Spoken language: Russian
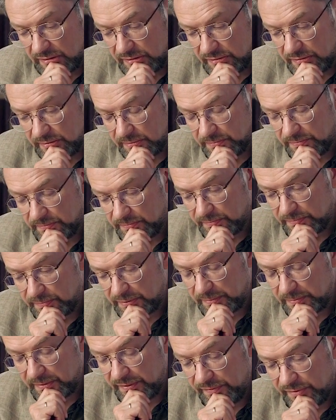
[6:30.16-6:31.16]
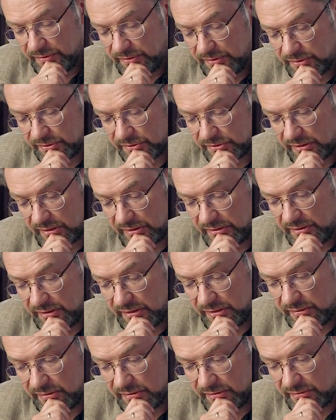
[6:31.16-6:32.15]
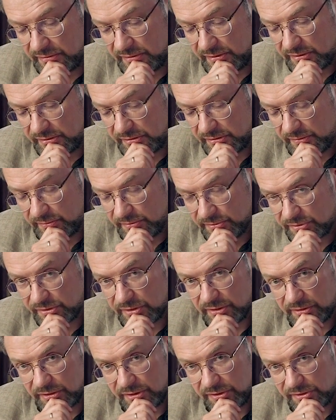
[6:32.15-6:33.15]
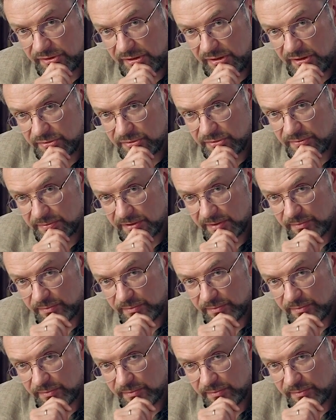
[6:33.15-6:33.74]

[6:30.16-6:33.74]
Э, проповедник страдания — это довольно жалкое зрелище,